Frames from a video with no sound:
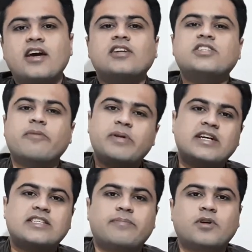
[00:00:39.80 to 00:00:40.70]
या फिर
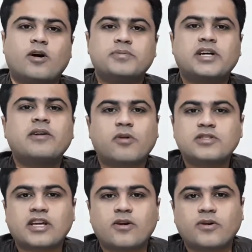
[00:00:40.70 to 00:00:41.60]
एक्सेप्ट का ऑप्शन है बहुत
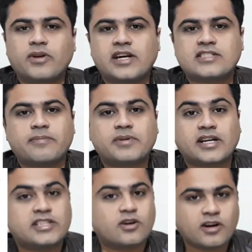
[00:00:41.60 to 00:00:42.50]
सारे लोगों ने एक्सेप्ट कर
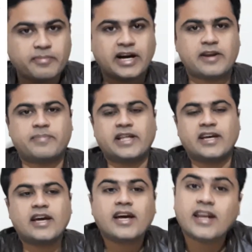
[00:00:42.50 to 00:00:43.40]
दिया होगा बगैर पढ़े
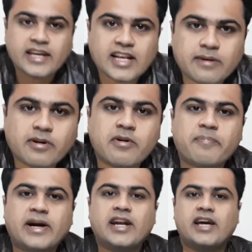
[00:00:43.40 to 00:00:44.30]
लेकिन अब हमें
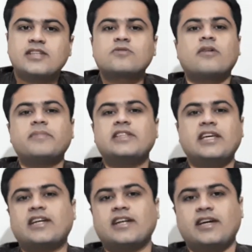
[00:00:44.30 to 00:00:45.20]
पढ़ना है इसको हमने
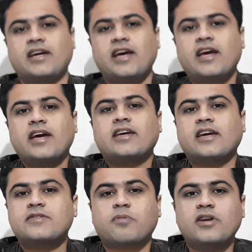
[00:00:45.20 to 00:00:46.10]
देखना है कि
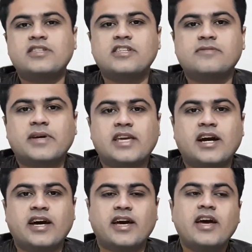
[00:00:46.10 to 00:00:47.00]
इस पॉलिसीज में क्या
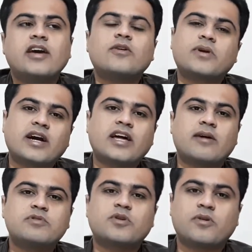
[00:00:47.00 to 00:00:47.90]
है क्योंकि अगर आप
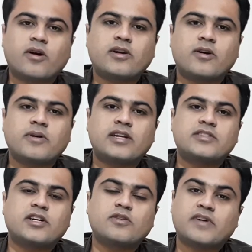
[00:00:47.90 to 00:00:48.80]
इसको नॉट नाउ करते
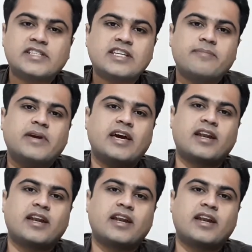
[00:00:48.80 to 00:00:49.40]
हैं तो व्हाट्सएप कह